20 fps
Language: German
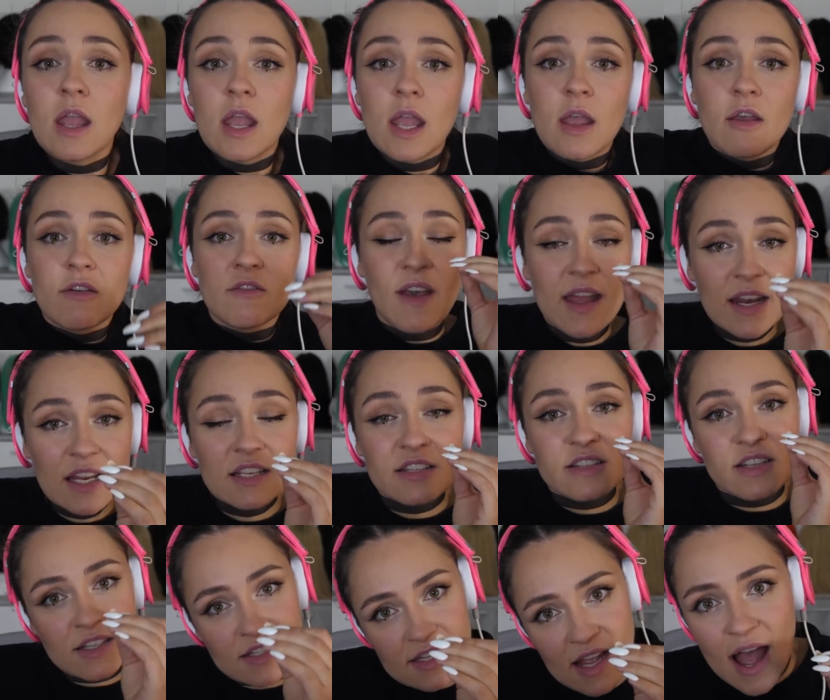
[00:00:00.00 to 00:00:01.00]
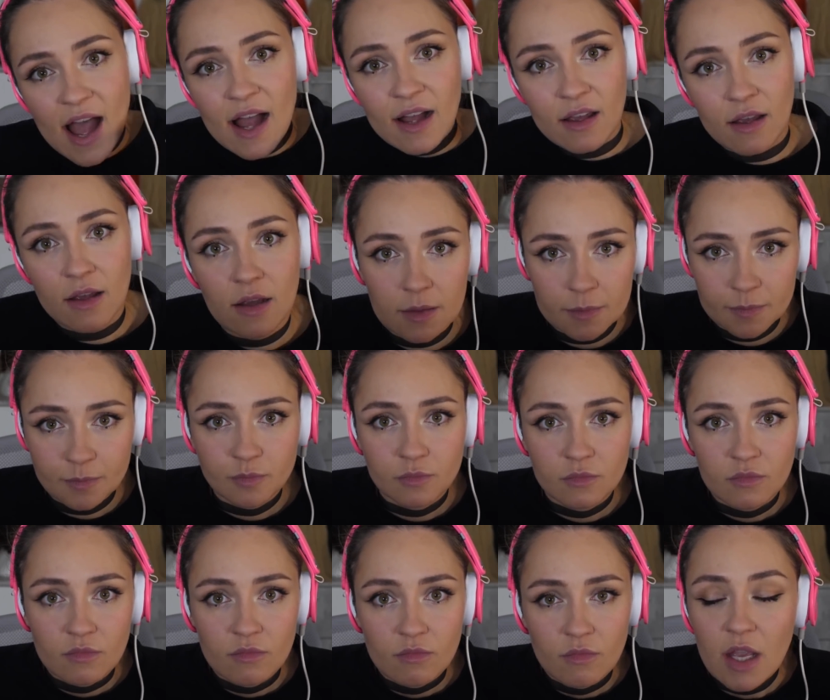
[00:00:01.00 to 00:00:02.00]
Wenn ich dir sage,
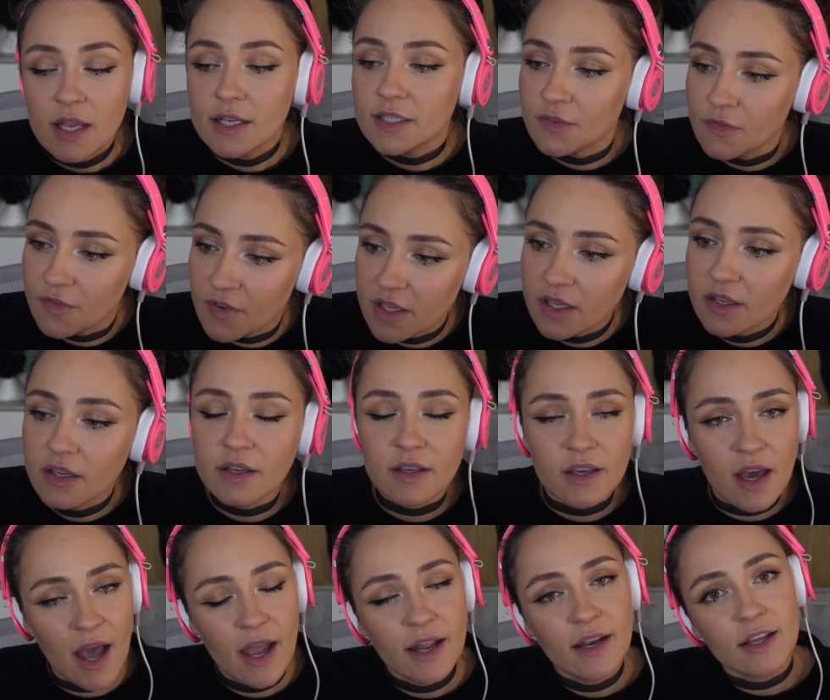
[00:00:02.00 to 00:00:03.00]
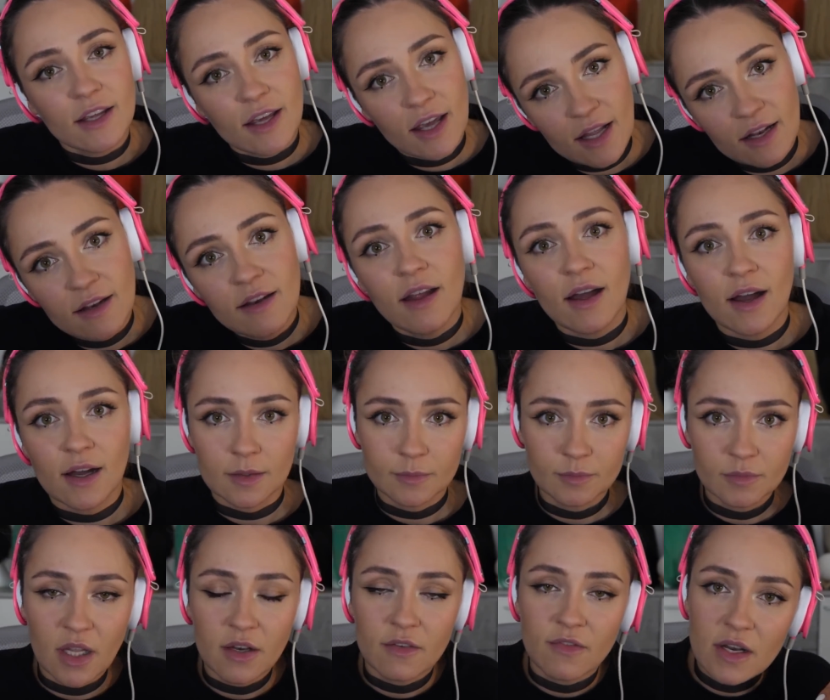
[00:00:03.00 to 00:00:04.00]
ich will keine Kinder.
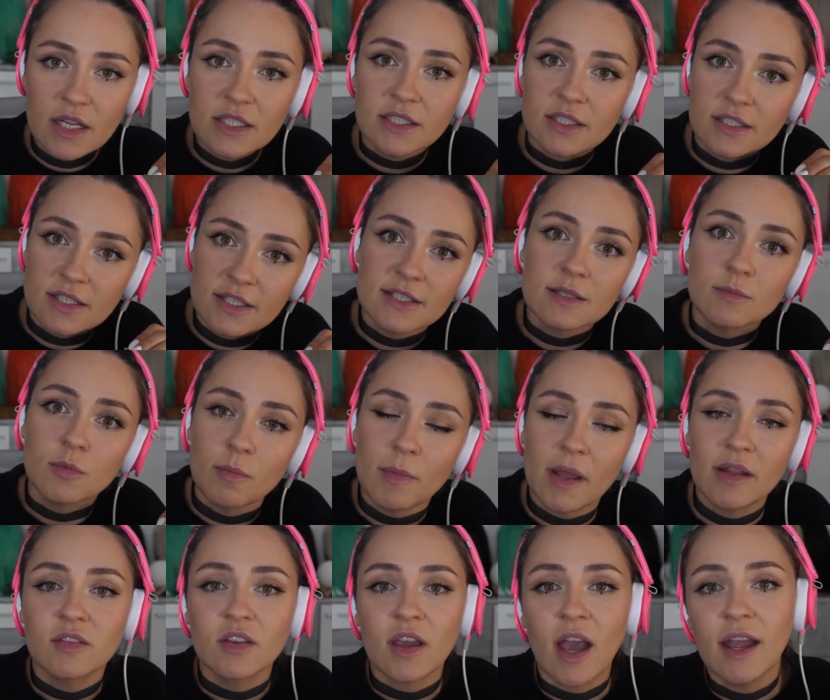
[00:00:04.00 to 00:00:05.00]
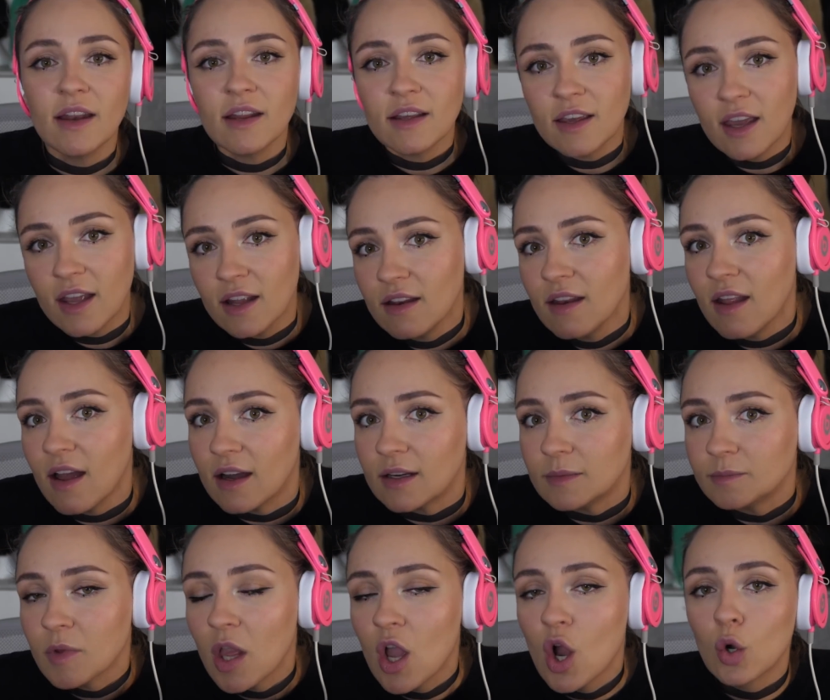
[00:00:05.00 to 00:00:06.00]
Dann will ich in diesem Moment keine Kinder.
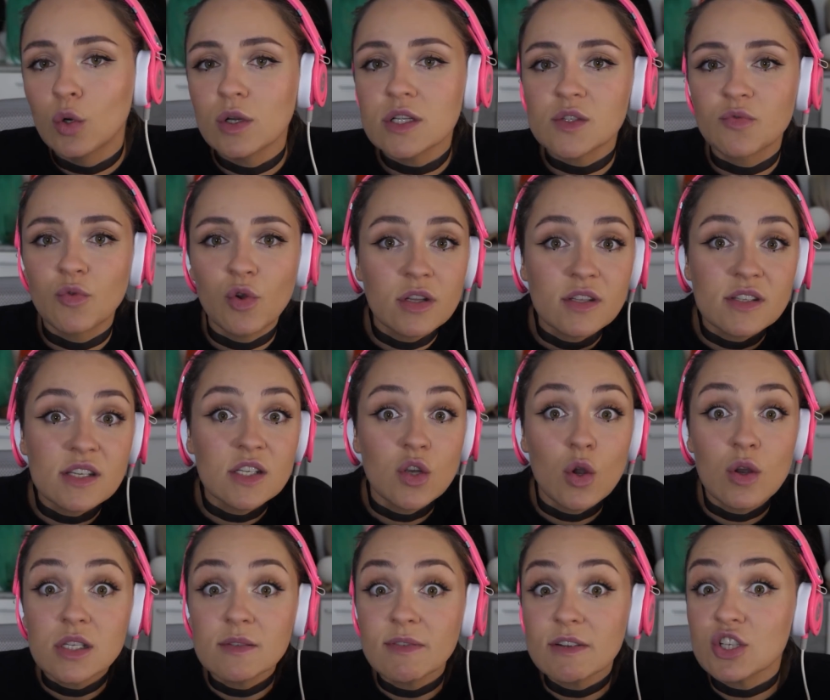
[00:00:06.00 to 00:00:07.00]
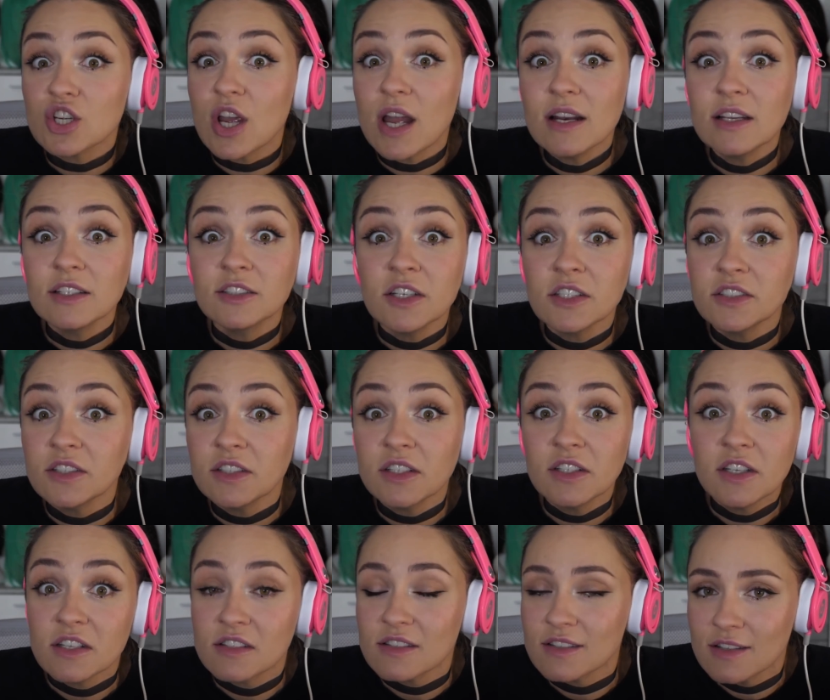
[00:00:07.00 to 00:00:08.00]
Und es wird sich höchstwahrscheinlich nicht in den
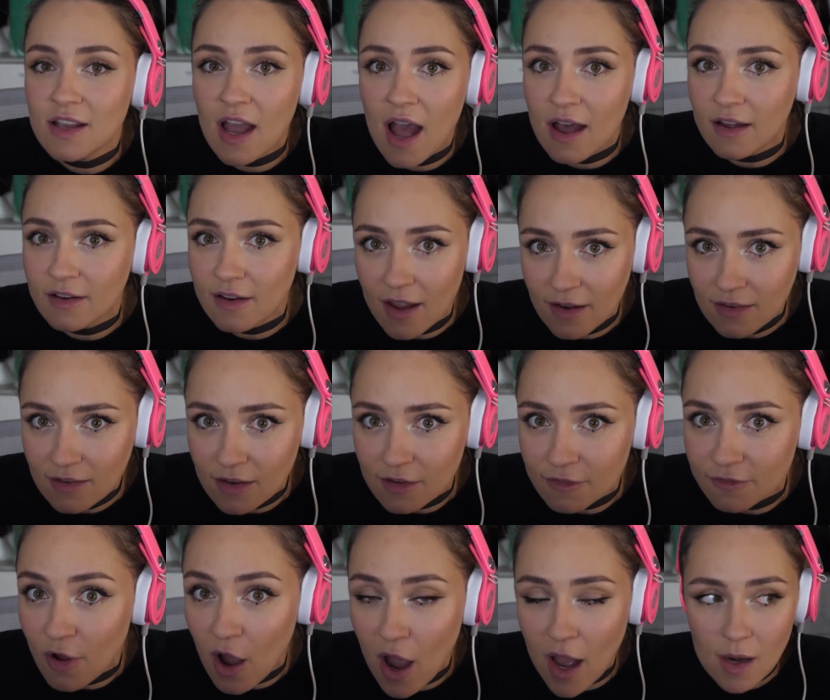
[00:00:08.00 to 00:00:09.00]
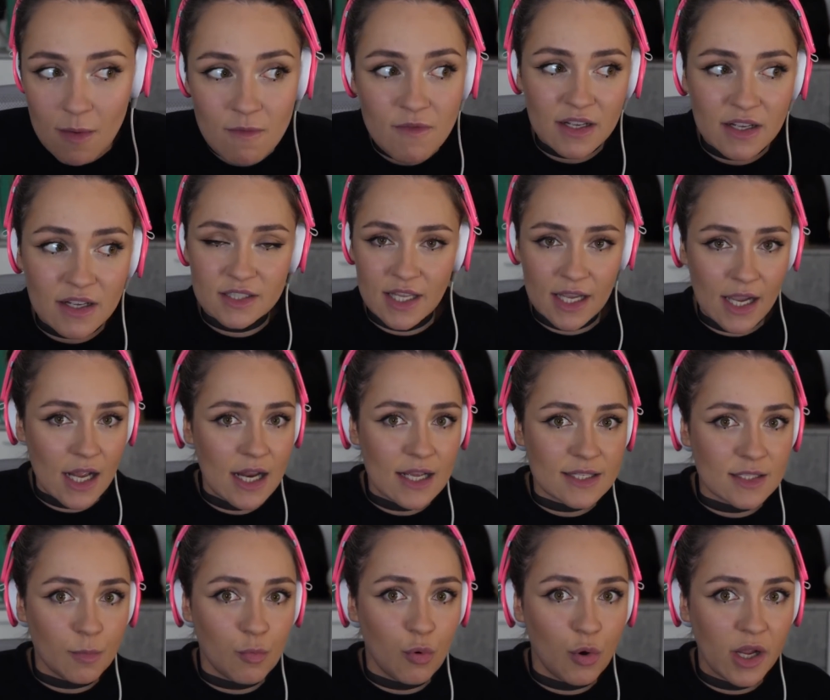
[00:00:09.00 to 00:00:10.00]
nächsten Jahren ändern, vor allem weil Single as
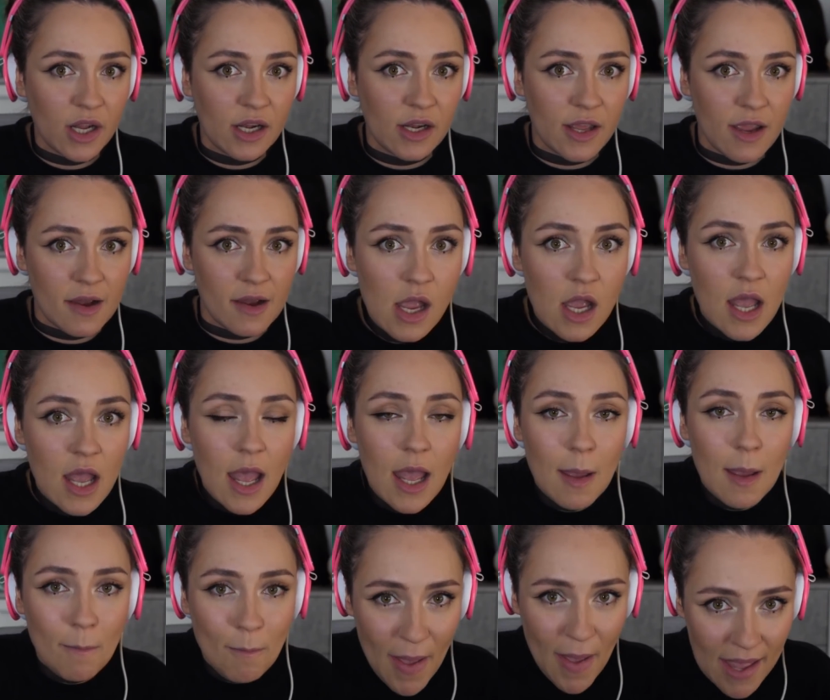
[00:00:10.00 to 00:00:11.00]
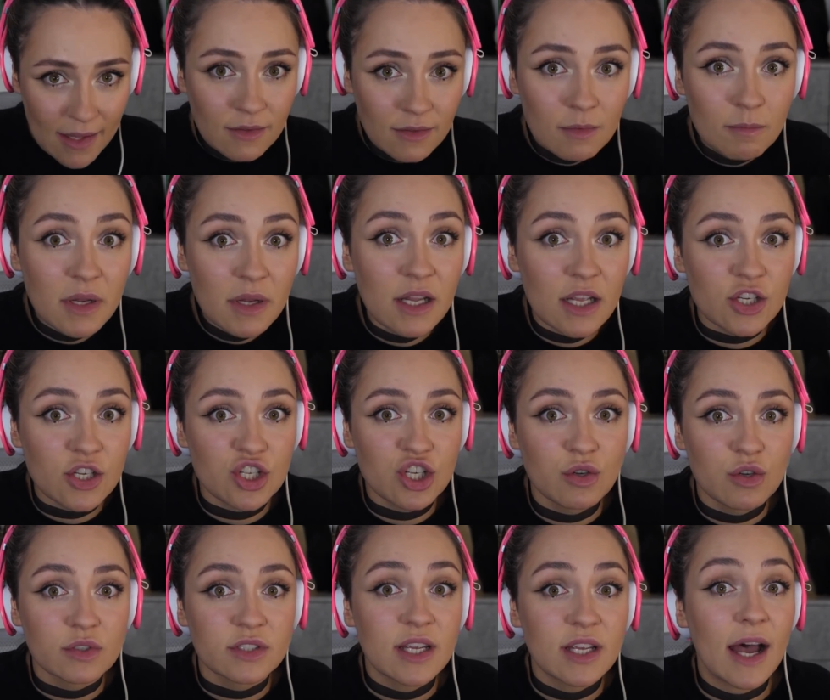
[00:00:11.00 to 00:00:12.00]
a Pringle hier Abandonment
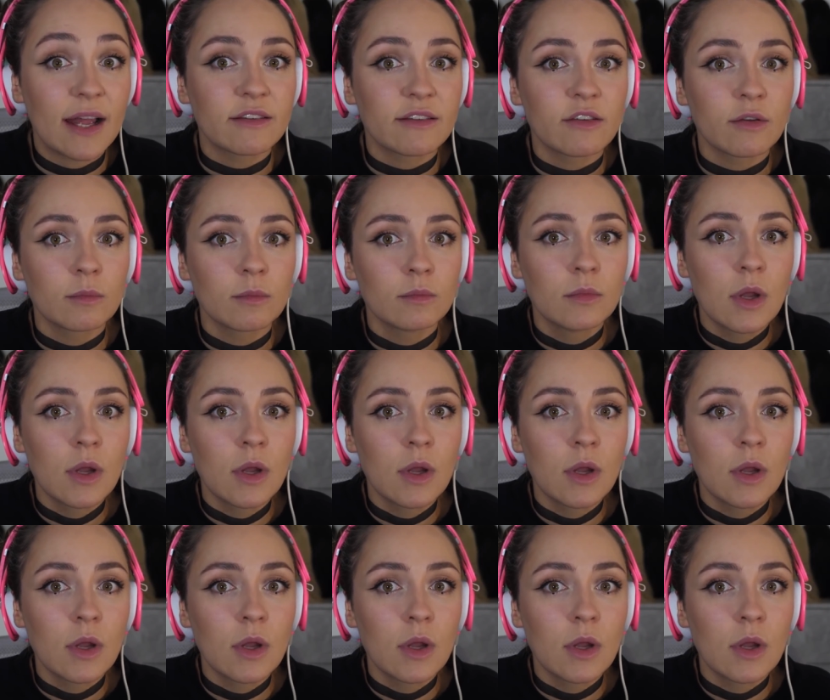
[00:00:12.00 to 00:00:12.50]
Issues hat.